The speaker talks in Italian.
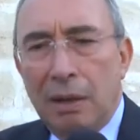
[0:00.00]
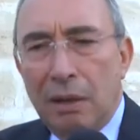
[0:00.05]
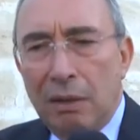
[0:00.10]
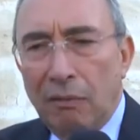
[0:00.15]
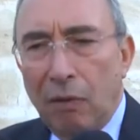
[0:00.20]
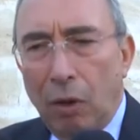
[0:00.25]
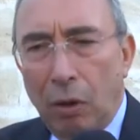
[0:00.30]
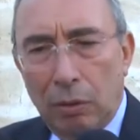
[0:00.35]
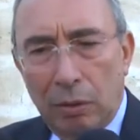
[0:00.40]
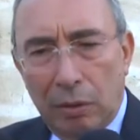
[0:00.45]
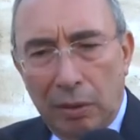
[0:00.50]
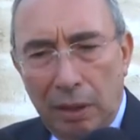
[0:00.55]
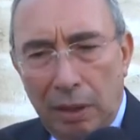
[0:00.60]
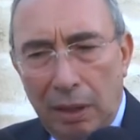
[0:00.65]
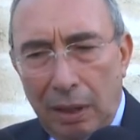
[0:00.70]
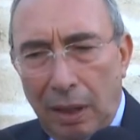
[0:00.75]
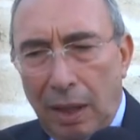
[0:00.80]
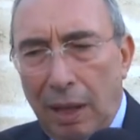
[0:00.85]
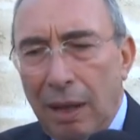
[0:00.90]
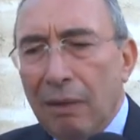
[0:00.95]

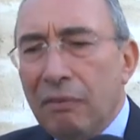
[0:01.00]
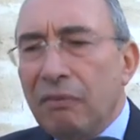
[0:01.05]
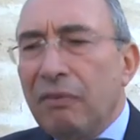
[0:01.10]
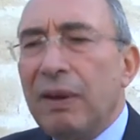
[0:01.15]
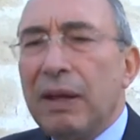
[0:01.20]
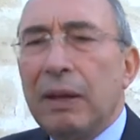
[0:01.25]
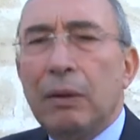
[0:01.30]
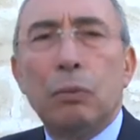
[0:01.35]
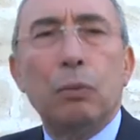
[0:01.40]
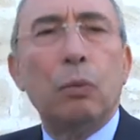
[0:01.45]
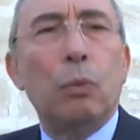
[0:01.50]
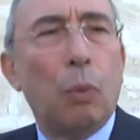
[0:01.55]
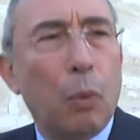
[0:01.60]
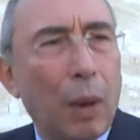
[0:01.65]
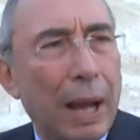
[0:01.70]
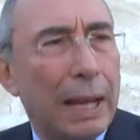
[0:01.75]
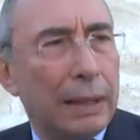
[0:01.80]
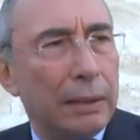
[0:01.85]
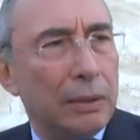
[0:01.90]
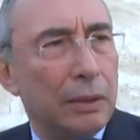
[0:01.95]
volti a fare un
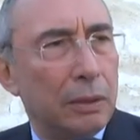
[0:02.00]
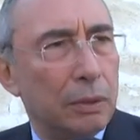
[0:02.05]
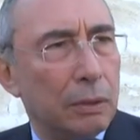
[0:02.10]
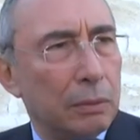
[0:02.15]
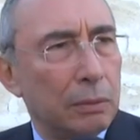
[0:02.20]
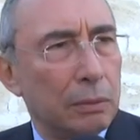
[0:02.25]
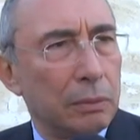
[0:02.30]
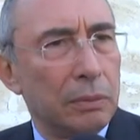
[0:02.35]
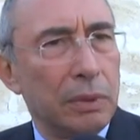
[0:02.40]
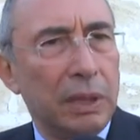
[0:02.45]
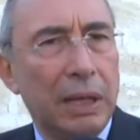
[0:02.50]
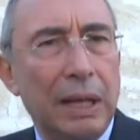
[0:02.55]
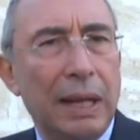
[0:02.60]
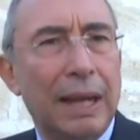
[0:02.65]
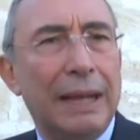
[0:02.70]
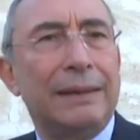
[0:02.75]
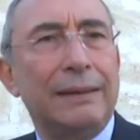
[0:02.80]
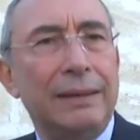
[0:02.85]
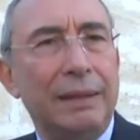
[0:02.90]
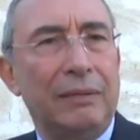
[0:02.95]
quadro
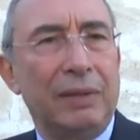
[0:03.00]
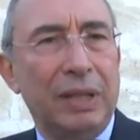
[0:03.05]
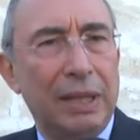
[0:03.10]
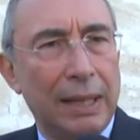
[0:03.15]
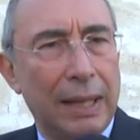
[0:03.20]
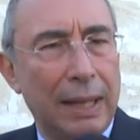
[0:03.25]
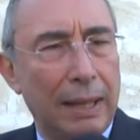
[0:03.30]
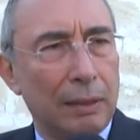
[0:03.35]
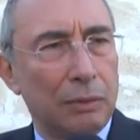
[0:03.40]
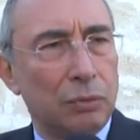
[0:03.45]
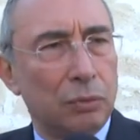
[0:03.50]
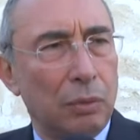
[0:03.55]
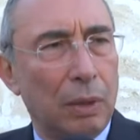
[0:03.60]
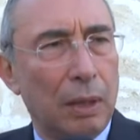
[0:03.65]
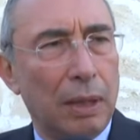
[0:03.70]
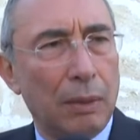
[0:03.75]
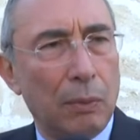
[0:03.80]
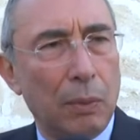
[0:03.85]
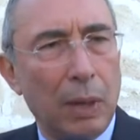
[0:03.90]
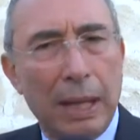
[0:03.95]
della l'attività
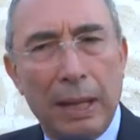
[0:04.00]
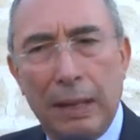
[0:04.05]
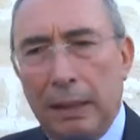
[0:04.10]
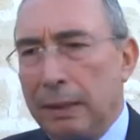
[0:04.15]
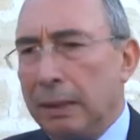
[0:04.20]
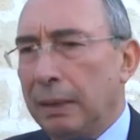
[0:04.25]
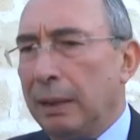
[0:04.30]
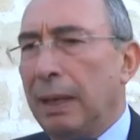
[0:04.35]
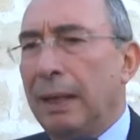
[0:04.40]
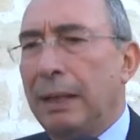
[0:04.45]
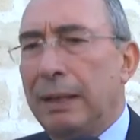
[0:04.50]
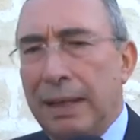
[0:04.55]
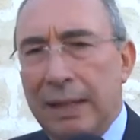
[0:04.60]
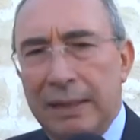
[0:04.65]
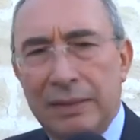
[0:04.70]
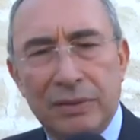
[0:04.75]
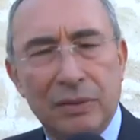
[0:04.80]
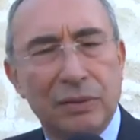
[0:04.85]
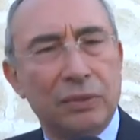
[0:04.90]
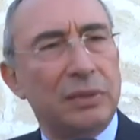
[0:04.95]
sulla quale
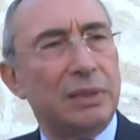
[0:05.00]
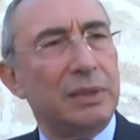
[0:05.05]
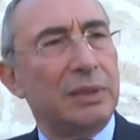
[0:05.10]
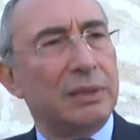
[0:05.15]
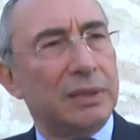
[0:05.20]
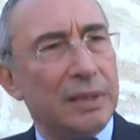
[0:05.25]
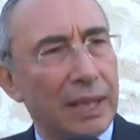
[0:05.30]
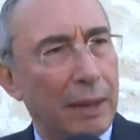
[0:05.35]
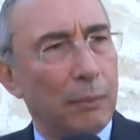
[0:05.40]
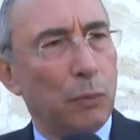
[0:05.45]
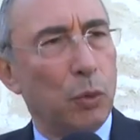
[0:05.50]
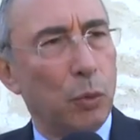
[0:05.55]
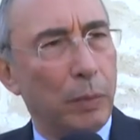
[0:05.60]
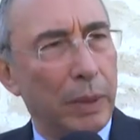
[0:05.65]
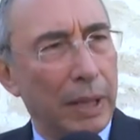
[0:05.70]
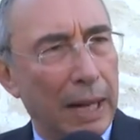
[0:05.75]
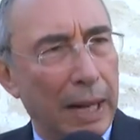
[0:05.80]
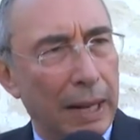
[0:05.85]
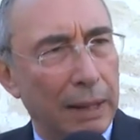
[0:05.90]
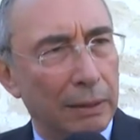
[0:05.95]
adesso stiamo
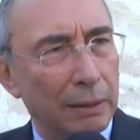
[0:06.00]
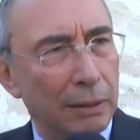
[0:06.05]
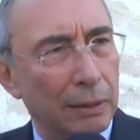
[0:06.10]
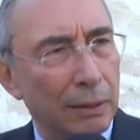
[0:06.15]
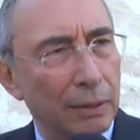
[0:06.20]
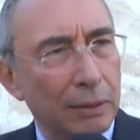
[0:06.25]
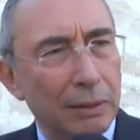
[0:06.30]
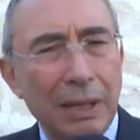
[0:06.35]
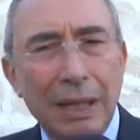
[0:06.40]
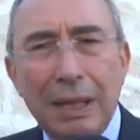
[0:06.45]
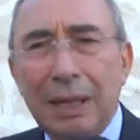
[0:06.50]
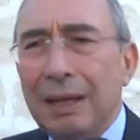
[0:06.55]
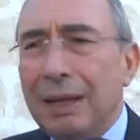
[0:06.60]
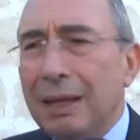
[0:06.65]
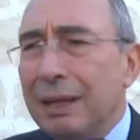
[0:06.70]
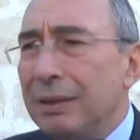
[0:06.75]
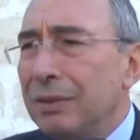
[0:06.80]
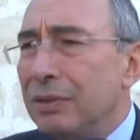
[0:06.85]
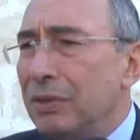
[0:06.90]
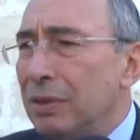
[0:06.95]
operando e
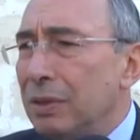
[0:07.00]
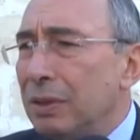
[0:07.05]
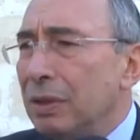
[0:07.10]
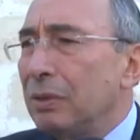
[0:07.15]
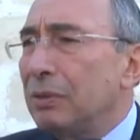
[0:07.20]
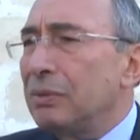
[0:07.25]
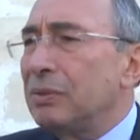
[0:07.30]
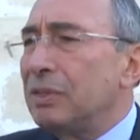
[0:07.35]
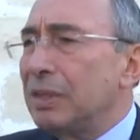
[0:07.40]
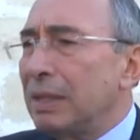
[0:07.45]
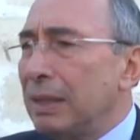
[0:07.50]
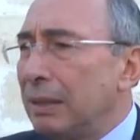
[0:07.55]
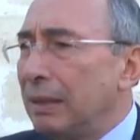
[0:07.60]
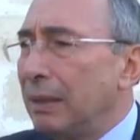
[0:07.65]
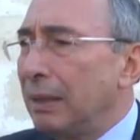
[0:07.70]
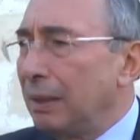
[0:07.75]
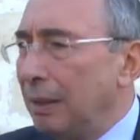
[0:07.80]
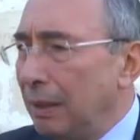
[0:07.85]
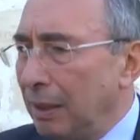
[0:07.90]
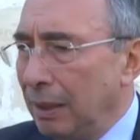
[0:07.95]
che ci
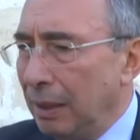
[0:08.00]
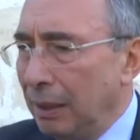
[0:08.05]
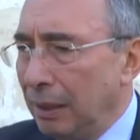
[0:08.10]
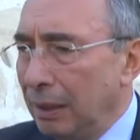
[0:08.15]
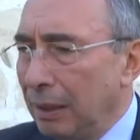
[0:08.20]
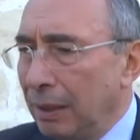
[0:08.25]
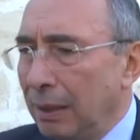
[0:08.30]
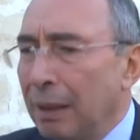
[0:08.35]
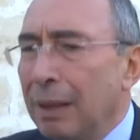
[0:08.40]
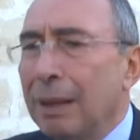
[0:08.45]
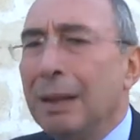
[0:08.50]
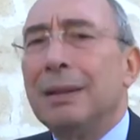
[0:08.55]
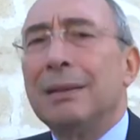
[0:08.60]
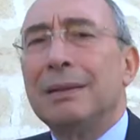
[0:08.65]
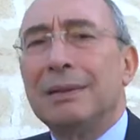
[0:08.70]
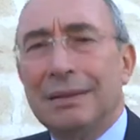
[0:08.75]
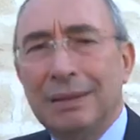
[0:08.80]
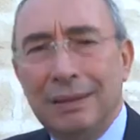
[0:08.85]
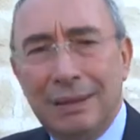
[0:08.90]
consenta di dire si